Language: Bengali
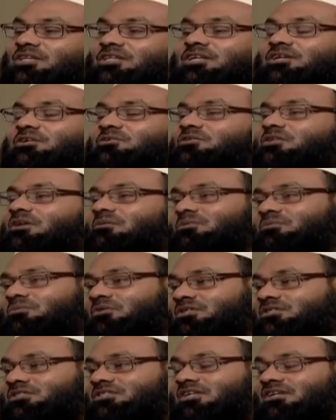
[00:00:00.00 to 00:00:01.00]
এদেরকে যদি আপনি
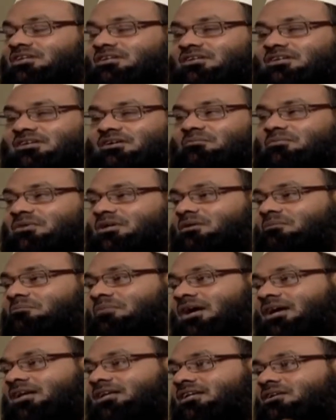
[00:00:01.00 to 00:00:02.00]
বলেন যে মানে
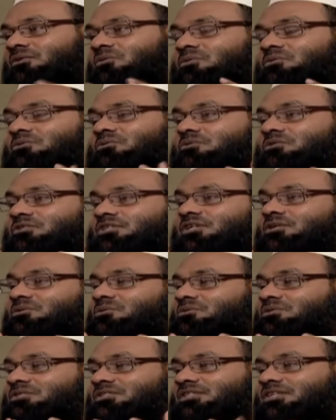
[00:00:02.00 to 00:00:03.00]
ভাই এগুলো যদি শির
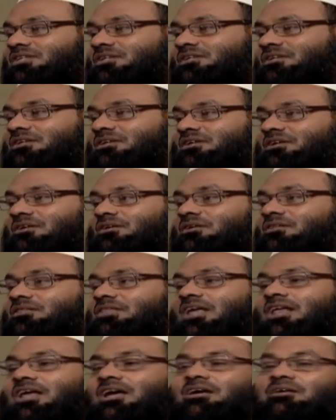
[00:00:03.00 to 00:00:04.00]
করতেছেন
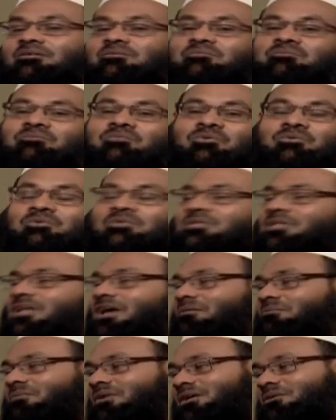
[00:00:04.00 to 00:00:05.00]
তারা বলবে যে না
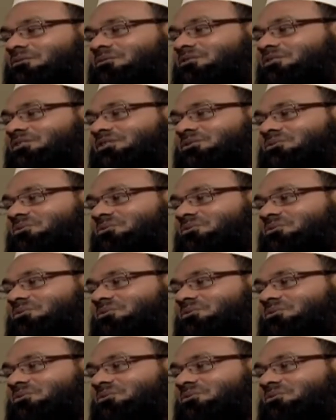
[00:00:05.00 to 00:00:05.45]
আমরা এগুলো শির